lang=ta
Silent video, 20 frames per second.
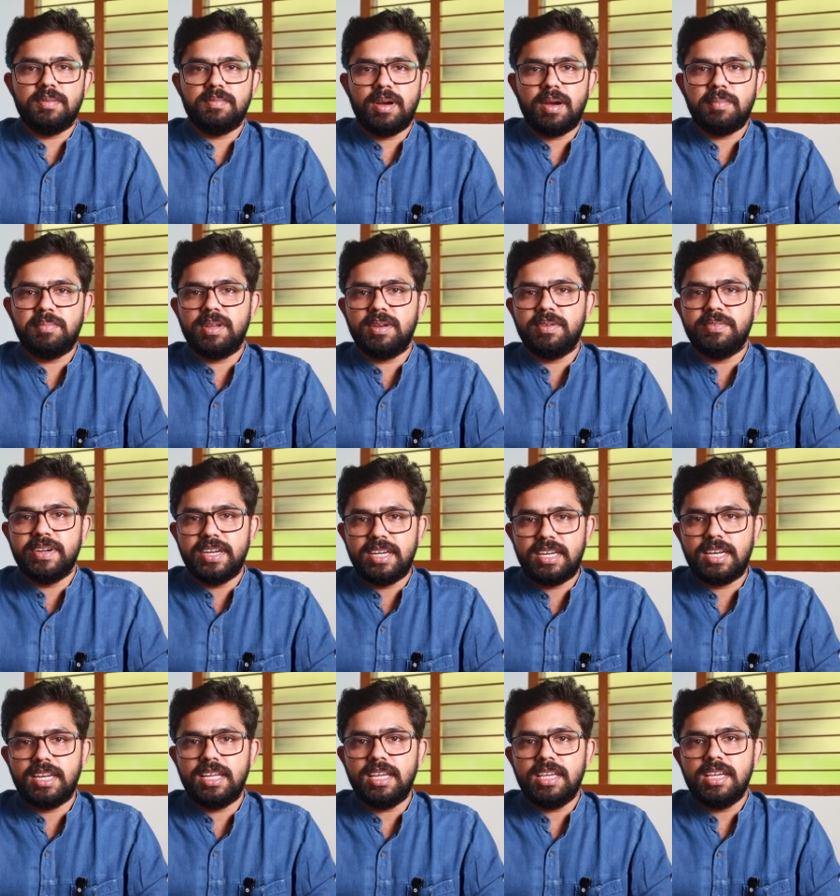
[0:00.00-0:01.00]
மாபெரும்
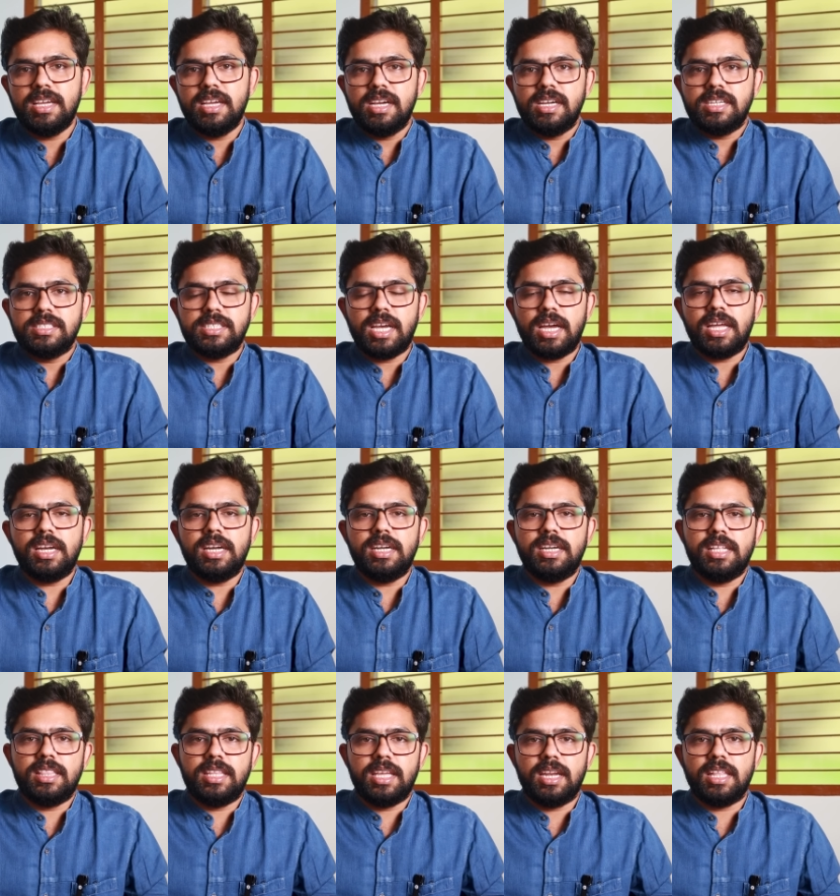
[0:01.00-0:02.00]
வெற்றி
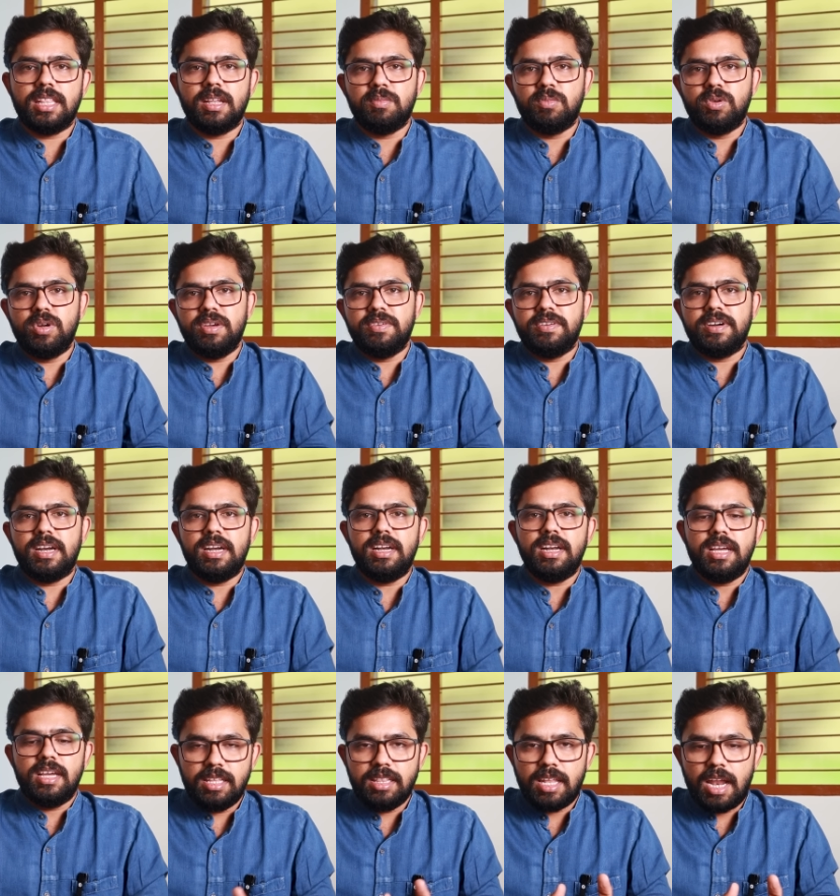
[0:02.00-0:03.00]
ஜார்க்கண்ட் தேர்தல் முடிவுகள்
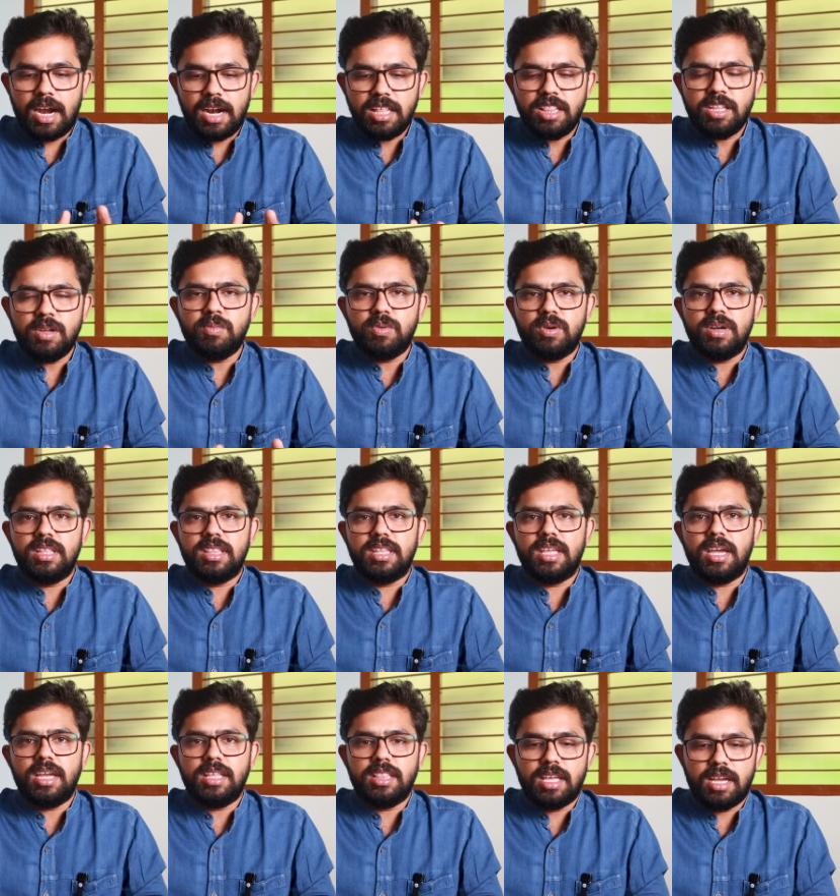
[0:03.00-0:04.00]
இந்த நடந்து முடிந்த
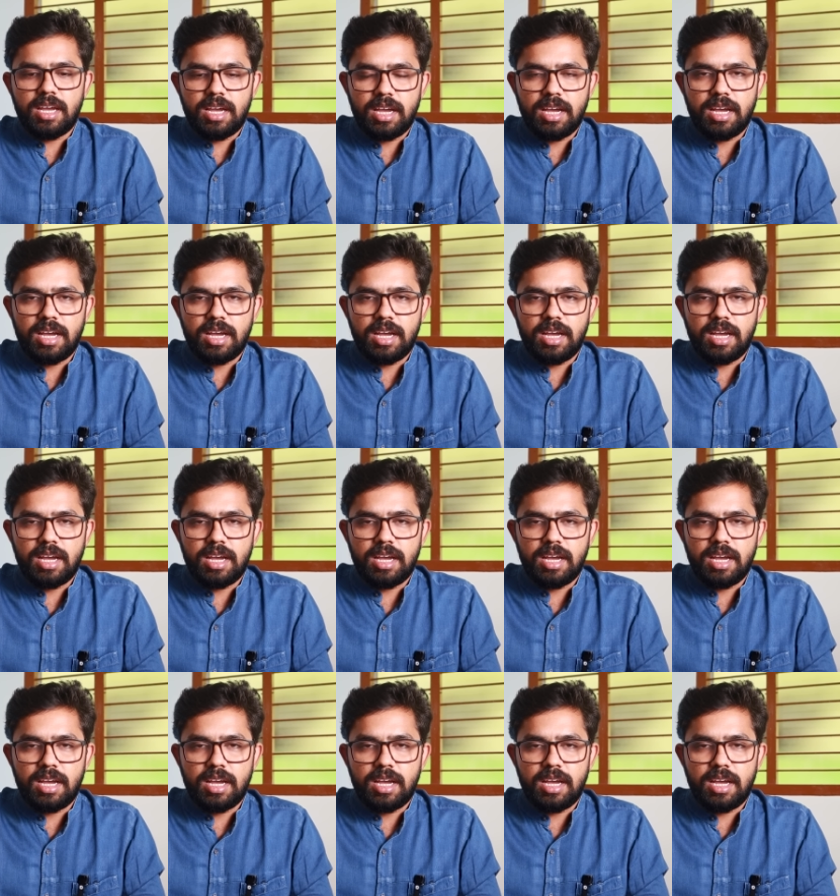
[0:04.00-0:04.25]
இந்த